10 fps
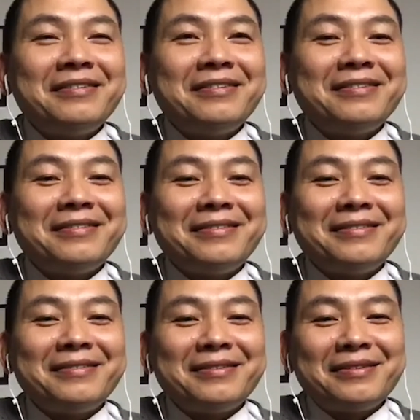Ừ.
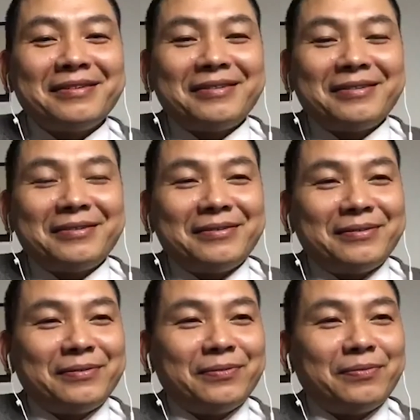
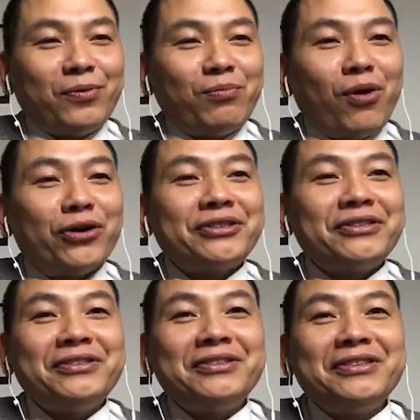mùng một
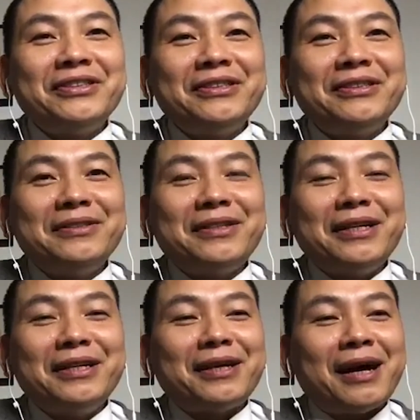thì
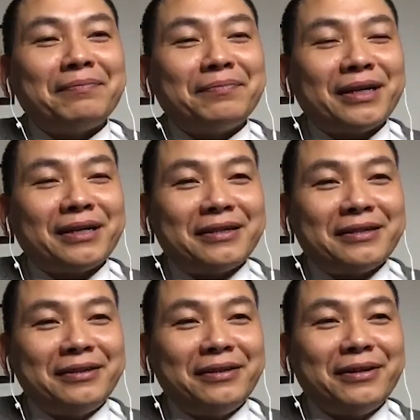đi thăm
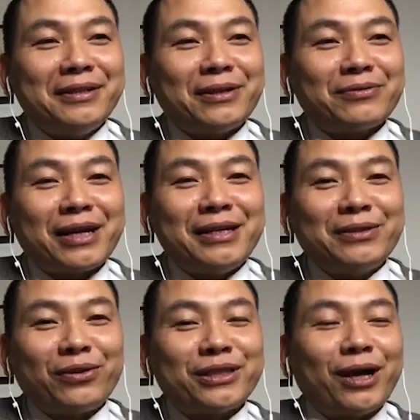những người trong gia đình
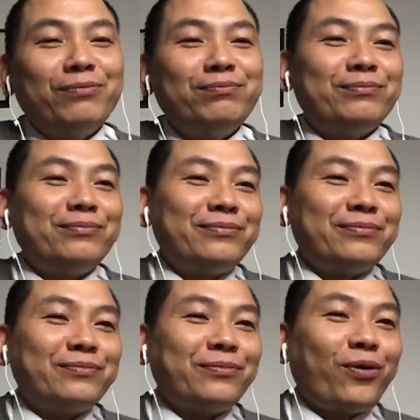còn sống,
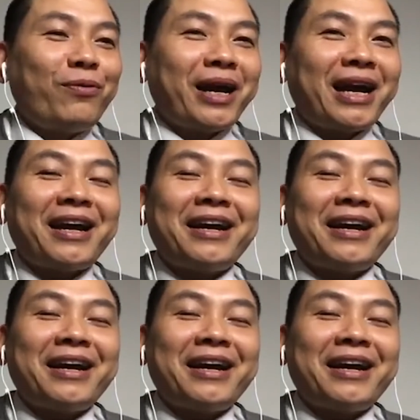bố mẹ,